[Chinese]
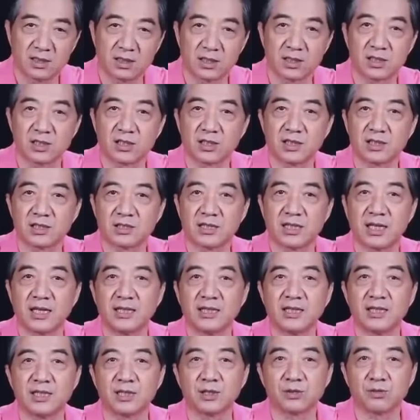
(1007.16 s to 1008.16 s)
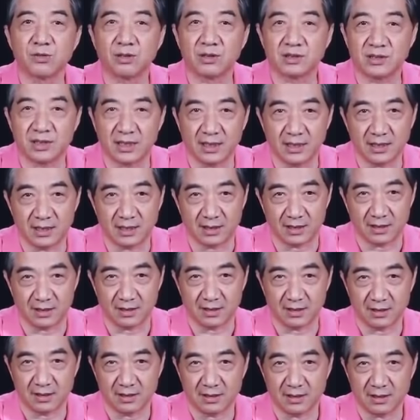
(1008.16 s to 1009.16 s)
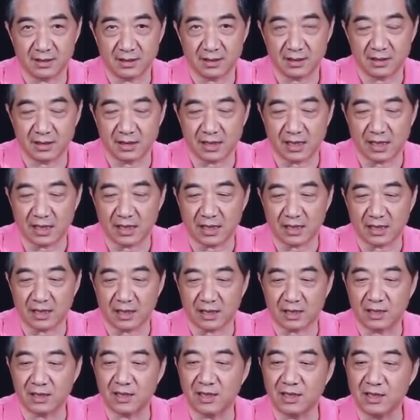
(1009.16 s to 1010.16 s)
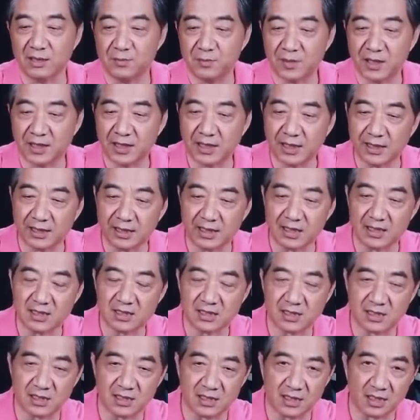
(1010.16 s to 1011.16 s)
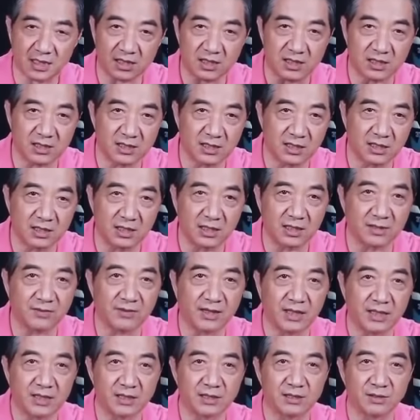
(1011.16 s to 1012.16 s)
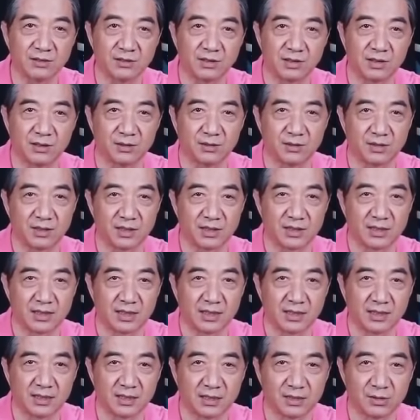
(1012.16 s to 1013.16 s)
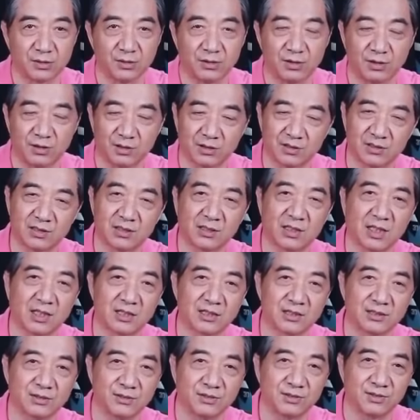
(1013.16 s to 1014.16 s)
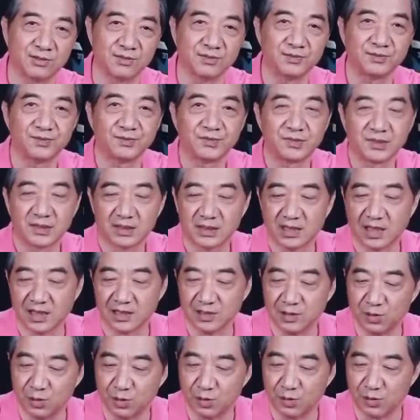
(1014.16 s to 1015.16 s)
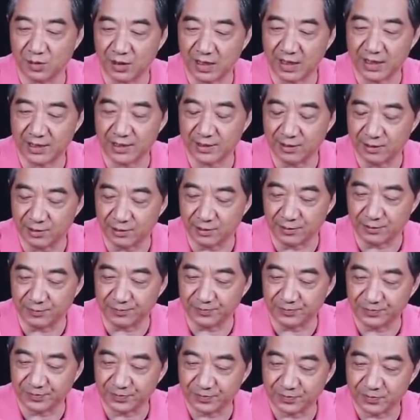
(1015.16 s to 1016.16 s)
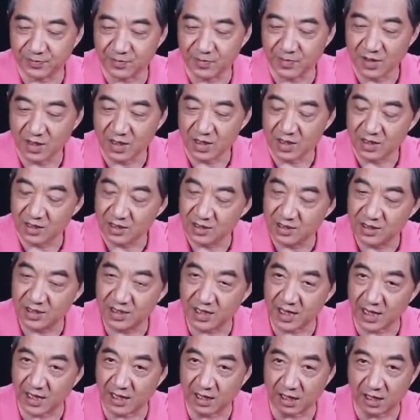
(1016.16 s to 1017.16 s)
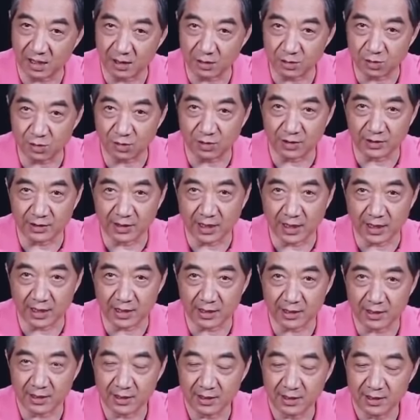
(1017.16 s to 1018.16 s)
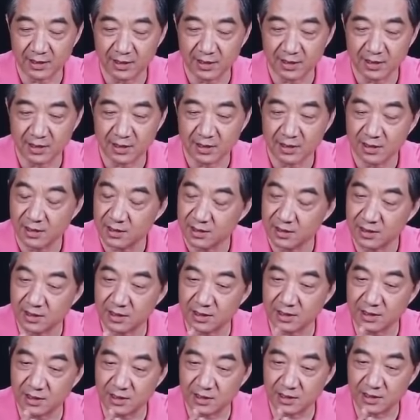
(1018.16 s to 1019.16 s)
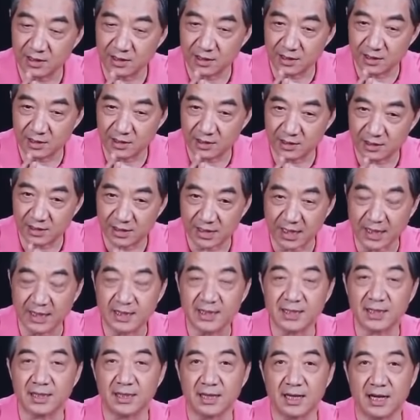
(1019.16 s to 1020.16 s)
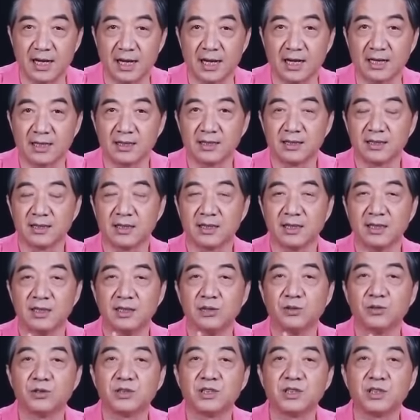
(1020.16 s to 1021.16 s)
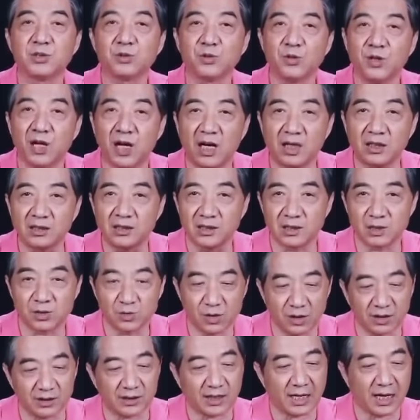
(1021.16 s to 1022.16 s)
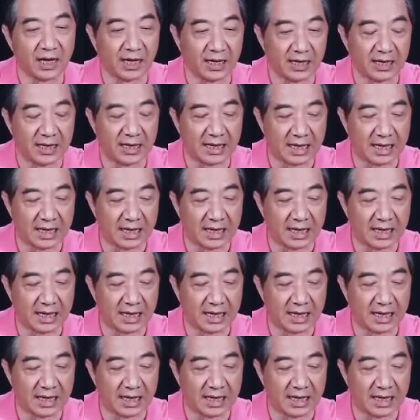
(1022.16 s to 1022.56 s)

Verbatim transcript: 这是潜艇撞潜艇。啊，二零零八年那一次也是另外一艘基洛级潜艇从俄罗斯大修，大修回来以后，潜航状态。这个潜艇啊，有几种航行状态